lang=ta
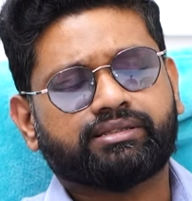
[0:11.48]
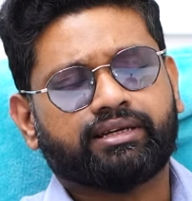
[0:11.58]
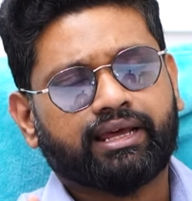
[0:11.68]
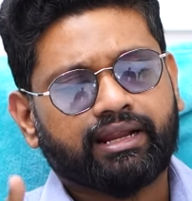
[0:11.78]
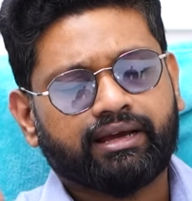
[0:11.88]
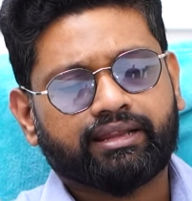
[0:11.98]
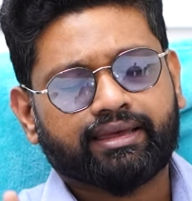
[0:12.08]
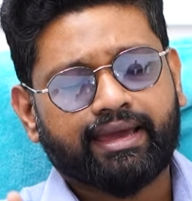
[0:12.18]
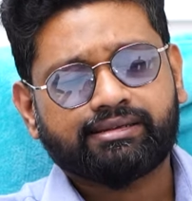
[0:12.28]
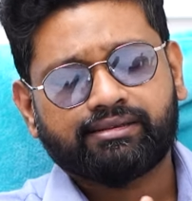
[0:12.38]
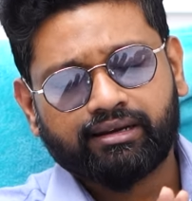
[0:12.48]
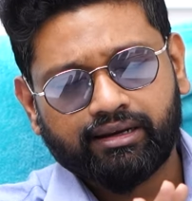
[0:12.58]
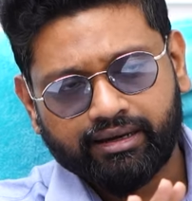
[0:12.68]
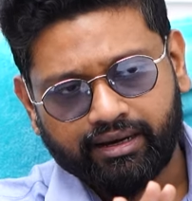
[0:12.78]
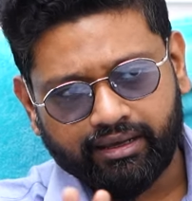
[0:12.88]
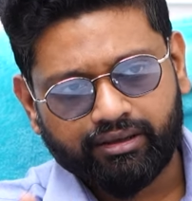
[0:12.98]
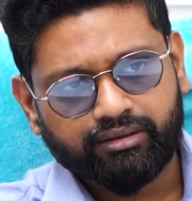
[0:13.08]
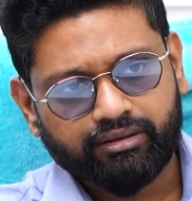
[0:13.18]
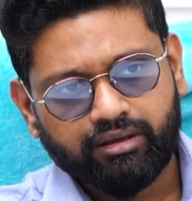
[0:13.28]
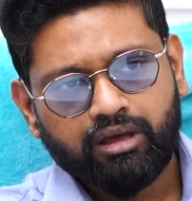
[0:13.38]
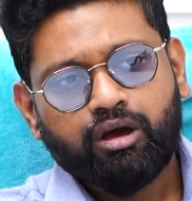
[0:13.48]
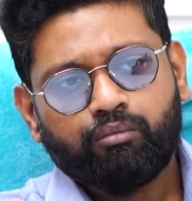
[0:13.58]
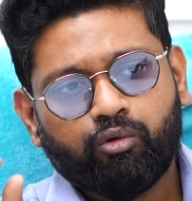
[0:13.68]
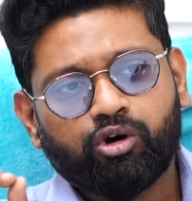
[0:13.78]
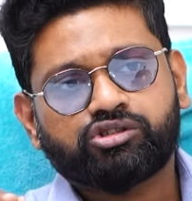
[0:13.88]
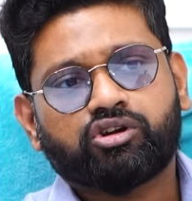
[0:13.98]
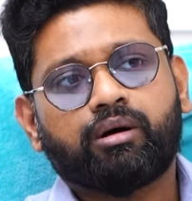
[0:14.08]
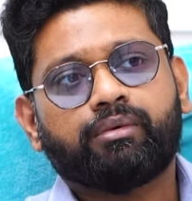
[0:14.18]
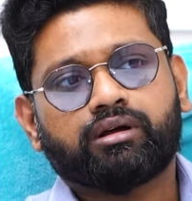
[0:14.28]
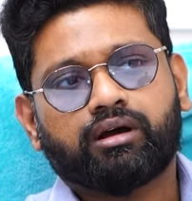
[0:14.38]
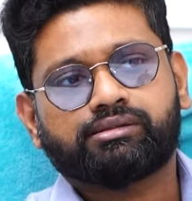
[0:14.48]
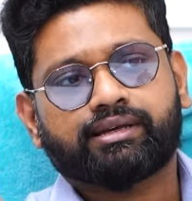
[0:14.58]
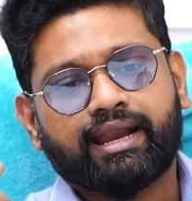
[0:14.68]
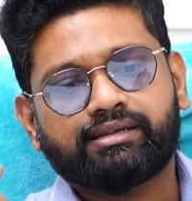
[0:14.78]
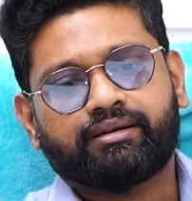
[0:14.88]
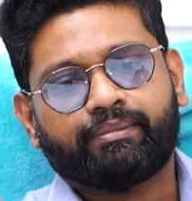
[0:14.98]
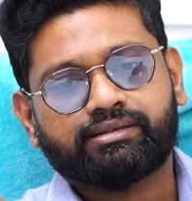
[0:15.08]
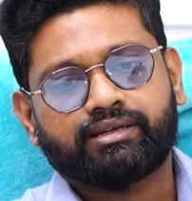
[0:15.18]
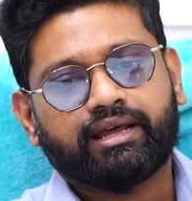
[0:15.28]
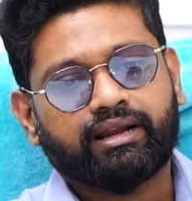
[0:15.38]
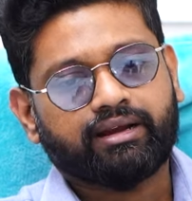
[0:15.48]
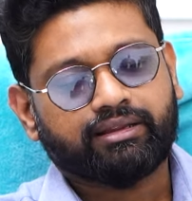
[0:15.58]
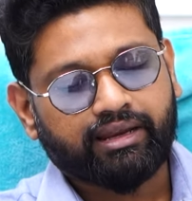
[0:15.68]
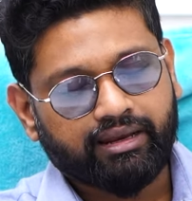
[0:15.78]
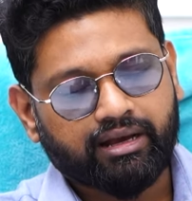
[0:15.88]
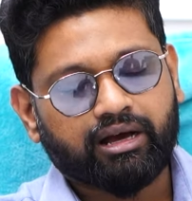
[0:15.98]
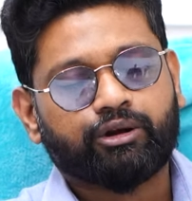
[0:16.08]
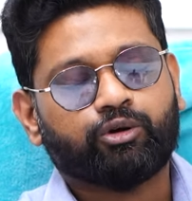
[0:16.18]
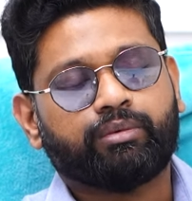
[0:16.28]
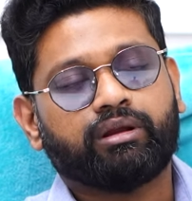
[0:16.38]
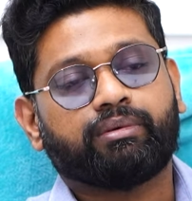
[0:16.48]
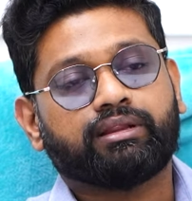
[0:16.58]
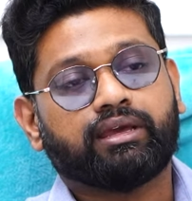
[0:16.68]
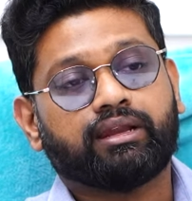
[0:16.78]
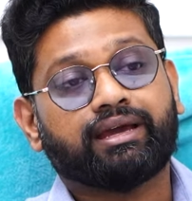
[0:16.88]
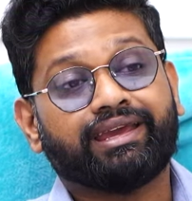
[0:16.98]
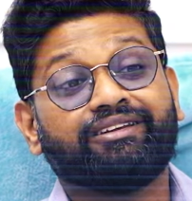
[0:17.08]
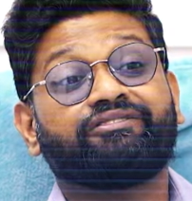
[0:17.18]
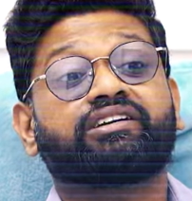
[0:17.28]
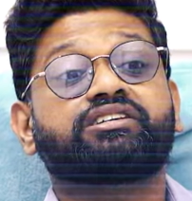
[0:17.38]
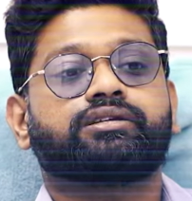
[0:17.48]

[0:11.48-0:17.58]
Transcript: பேஷண்ட் இறக்கிறது கேன்சர்னால கிடையாது மோஸ்ட் காமன் காஸ் கேன்சர் பேஷண்ட் இறக்கிறதுக்கு என்ன காரணம் அப்படின்னு பார்த்தீங்கன்னா